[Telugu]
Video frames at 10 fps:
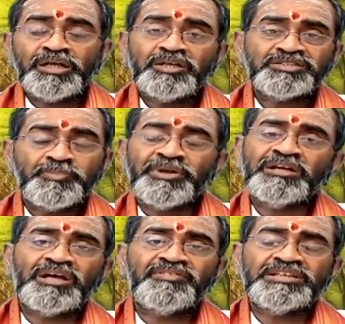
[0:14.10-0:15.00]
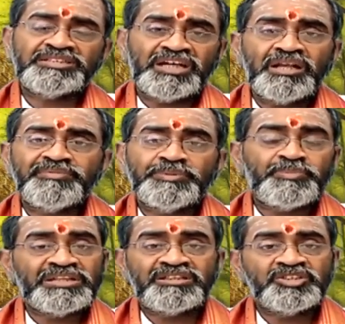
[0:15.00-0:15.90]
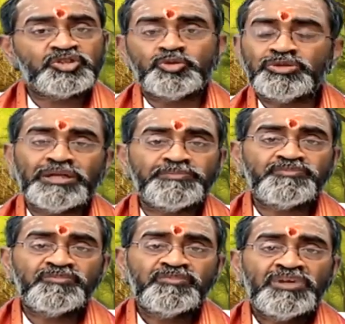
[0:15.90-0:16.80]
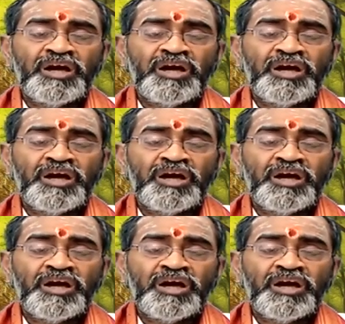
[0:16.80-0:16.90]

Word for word: కార్యాలు సఫలం కావాలని చాలామంది ప్రయత్నిస్తూ ఉంటారు